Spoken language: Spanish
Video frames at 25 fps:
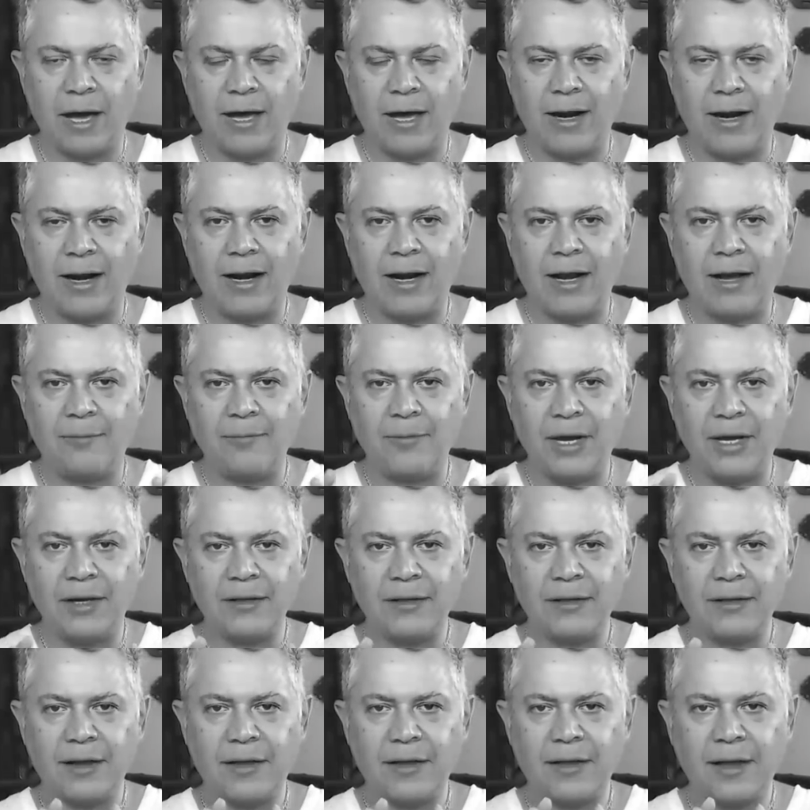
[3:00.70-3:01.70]
Para la
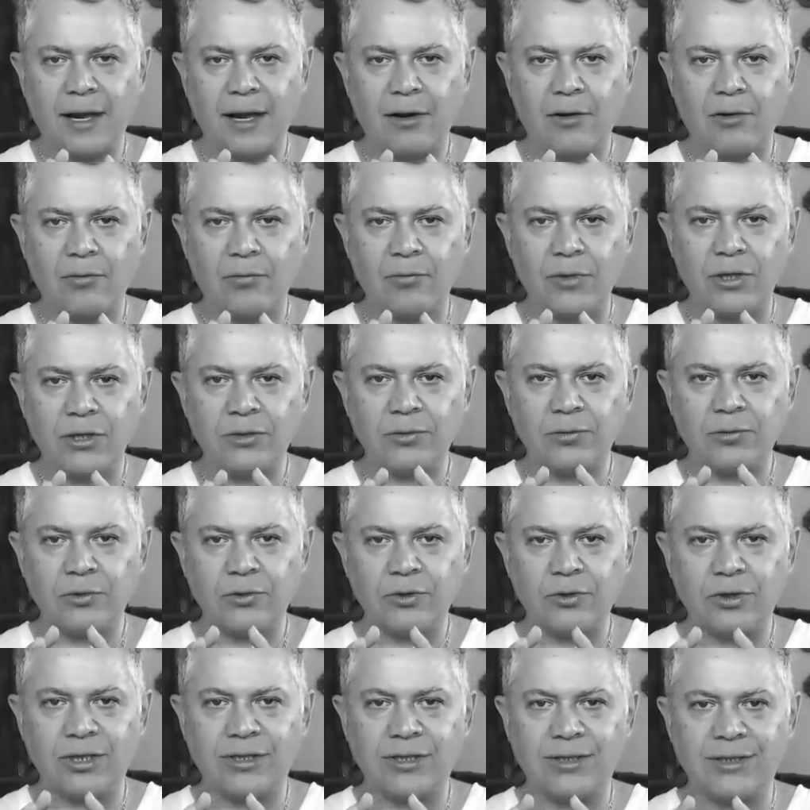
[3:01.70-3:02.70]
mente da lo
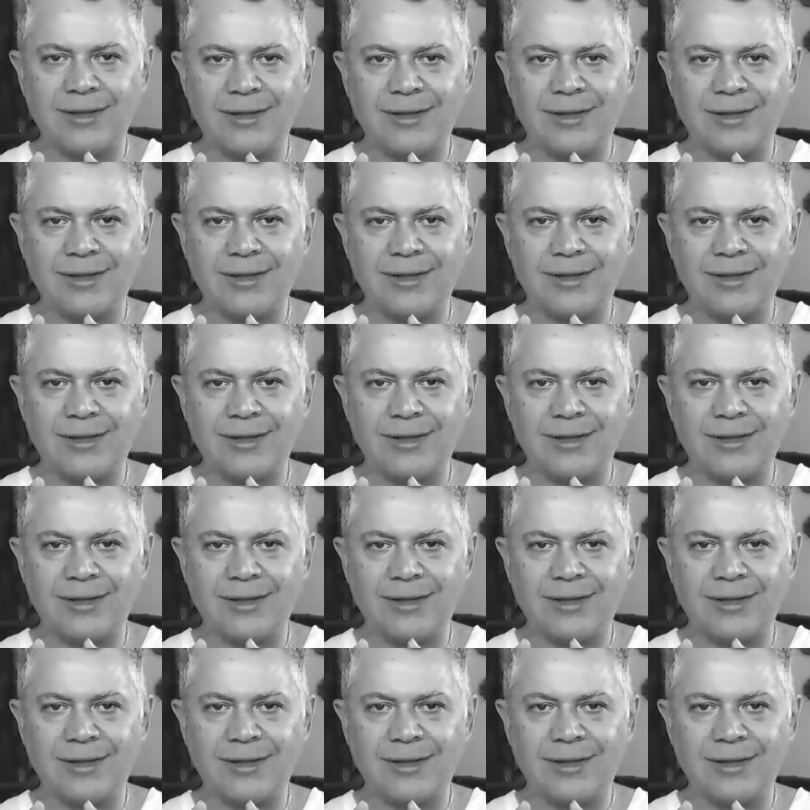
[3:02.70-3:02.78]
mismo si